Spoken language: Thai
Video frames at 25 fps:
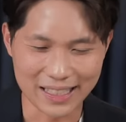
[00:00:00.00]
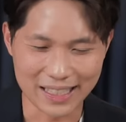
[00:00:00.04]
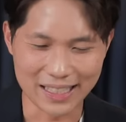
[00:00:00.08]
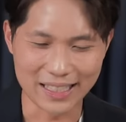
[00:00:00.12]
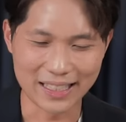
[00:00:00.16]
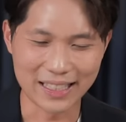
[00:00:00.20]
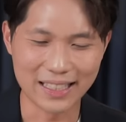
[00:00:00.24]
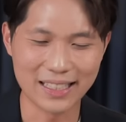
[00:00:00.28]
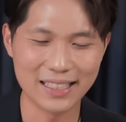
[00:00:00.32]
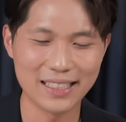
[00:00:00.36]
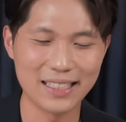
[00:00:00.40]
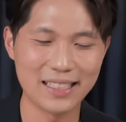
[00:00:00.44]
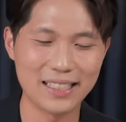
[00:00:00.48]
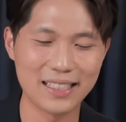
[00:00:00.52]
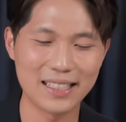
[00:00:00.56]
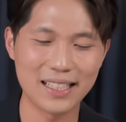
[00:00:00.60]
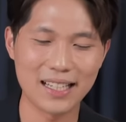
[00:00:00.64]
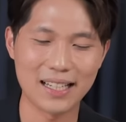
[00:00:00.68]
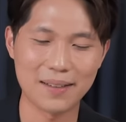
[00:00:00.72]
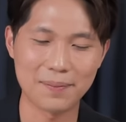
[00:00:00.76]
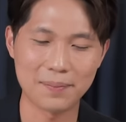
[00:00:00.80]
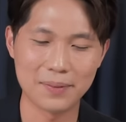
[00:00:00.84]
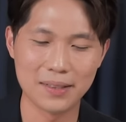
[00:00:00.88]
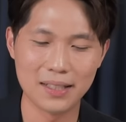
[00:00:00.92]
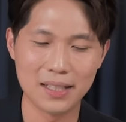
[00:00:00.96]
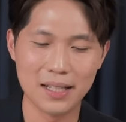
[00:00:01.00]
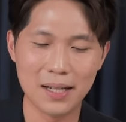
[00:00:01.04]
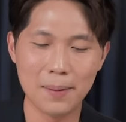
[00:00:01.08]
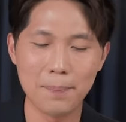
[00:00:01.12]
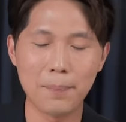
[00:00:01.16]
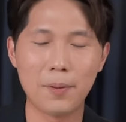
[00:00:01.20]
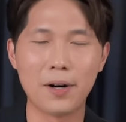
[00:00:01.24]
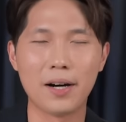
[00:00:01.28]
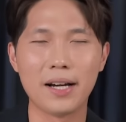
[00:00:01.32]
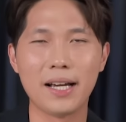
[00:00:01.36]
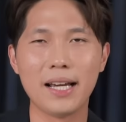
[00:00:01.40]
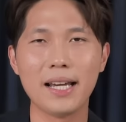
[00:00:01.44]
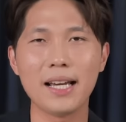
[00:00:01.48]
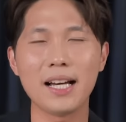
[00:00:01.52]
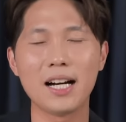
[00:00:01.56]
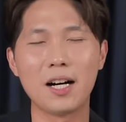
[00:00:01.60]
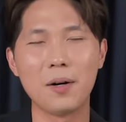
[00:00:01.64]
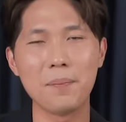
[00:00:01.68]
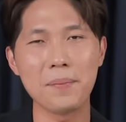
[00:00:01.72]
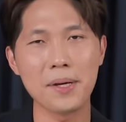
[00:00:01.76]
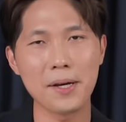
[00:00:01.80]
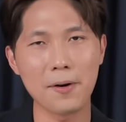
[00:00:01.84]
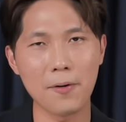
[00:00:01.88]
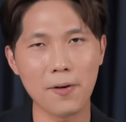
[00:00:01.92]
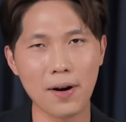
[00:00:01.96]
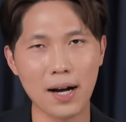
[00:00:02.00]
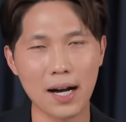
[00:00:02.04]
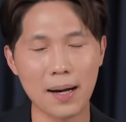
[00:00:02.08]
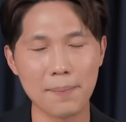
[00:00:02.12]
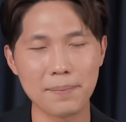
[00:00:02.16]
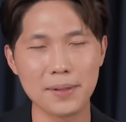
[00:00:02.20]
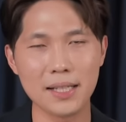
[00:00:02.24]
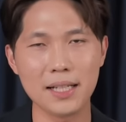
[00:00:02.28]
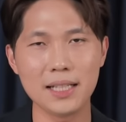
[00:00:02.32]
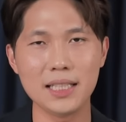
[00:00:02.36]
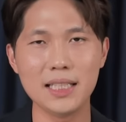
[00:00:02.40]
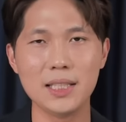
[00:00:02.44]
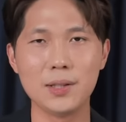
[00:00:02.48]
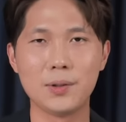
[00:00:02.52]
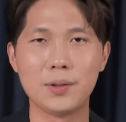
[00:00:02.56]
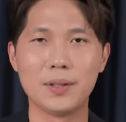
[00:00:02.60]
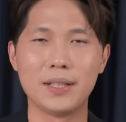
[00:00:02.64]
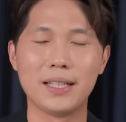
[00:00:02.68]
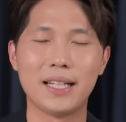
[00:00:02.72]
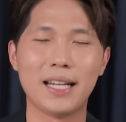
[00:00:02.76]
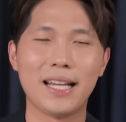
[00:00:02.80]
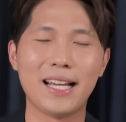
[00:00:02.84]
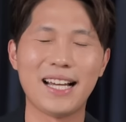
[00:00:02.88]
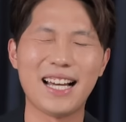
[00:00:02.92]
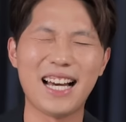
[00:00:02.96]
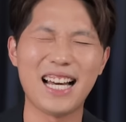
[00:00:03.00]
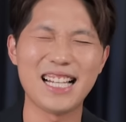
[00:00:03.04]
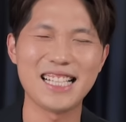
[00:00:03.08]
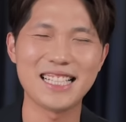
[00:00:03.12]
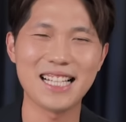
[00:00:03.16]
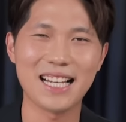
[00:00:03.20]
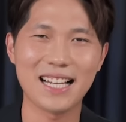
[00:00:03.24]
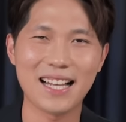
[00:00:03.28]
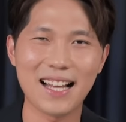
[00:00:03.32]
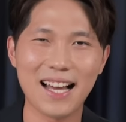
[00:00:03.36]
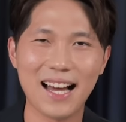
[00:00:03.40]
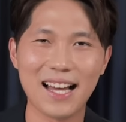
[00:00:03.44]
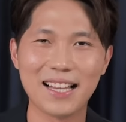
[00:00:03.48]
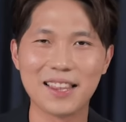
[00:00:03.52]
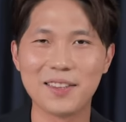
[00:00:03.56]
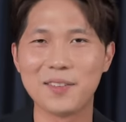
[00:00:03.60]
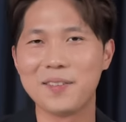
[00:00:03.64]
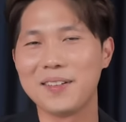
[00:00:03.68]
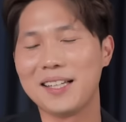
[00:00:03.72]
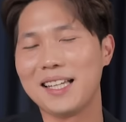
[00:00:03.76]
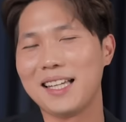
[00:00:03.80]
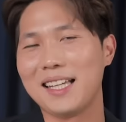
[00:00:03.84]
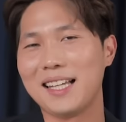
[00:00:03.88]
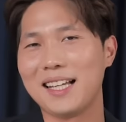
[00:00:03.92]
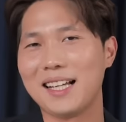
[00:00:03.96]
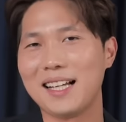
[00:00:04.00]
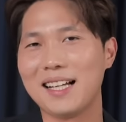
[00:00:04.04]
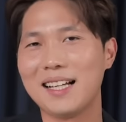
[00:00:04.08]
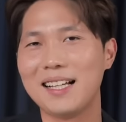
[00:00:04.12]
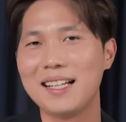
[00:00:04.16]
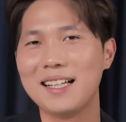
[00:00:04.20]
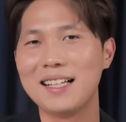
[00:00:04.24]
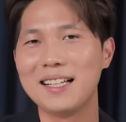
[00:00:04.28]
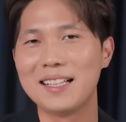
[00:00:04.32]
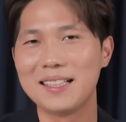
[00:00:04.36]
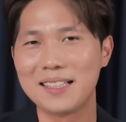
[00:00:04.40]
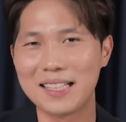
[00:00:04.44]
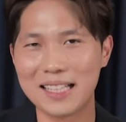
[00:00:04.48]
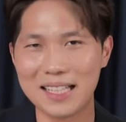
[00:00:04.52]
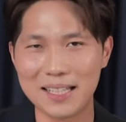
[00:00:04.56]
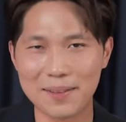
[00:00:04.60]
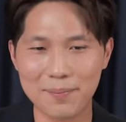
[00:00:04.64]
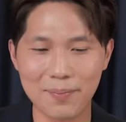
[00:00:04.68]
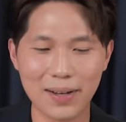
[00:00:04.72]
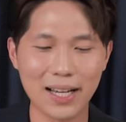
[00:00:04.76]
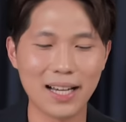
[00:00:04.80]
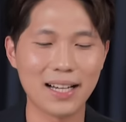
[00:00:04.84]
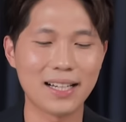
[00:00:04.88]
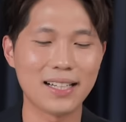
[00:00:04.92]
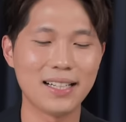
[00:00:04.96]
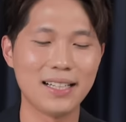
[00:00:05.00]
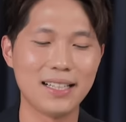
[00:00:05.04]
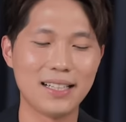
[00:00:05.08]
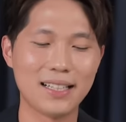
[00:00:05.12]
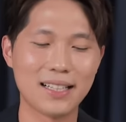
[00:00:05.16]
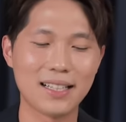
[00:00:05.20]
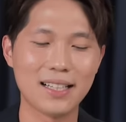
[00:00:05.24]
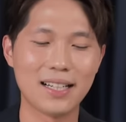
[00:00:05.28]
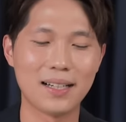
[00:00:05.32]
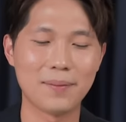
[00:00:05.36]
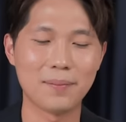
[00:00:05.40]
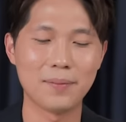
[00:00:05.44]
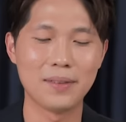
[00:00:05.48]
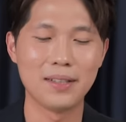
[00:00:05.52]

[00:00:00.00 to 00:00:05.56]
ดียิ่งขึ้นครับปล่อยให้เขามีความยืดหยุ่นในการจัดการตัวเองที่มากขึ้นครั